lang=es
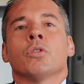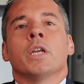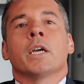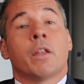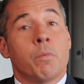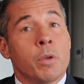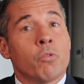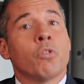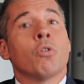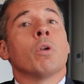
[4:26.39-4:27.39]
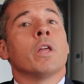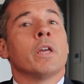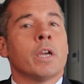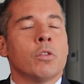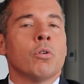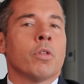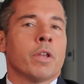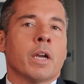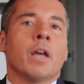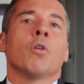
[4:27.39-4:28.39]
son de crecimiento en doble dígito o
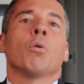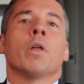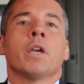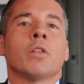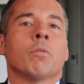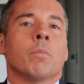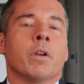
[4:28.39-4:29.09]
cerca de doble dígito en